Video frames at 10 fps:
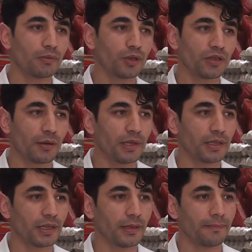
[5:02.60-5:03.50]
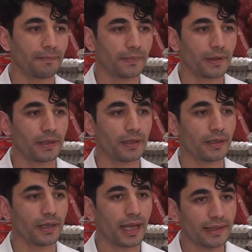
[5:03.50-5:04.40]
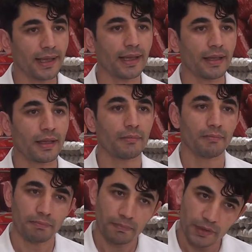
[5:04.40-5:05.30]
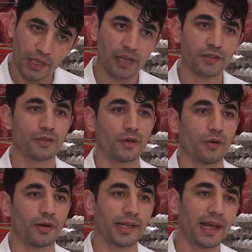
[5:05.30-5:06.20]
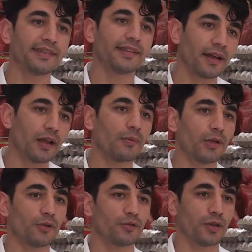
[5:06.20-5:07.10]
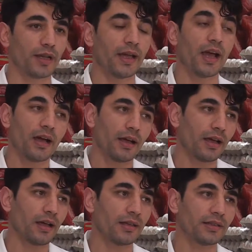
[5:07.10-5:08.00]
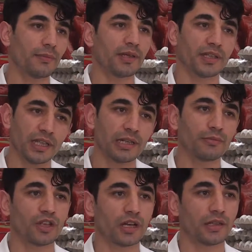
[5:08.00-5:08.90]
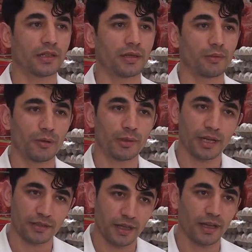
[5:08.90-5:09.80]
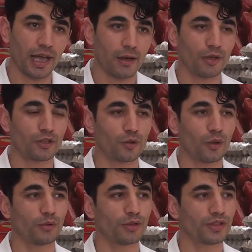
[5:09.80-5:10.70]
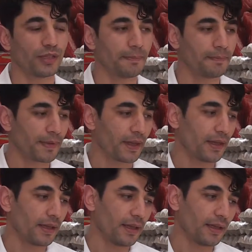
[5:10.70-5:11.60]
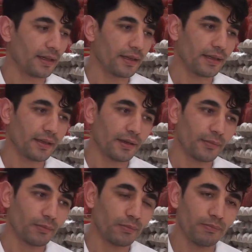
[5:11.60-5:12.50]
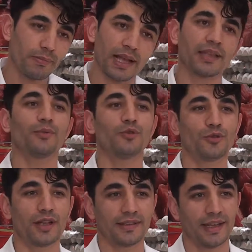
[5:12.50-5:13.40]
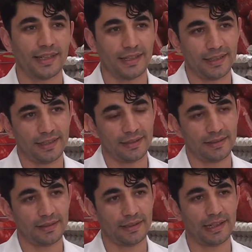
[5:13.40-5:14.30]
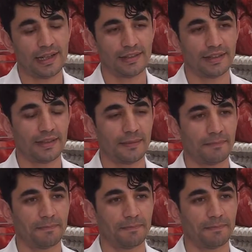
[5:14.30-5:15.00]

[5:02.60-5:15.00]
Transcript: bu da tabii ki e, ete yansıyor. Yansıyor. Lezzeti alabiliyoruz yani. Hı hı. Tabii ki iklim şartları da buna biraz daha elverişli olduğu için e, e, belki bu yüzden yani. Özellikle etin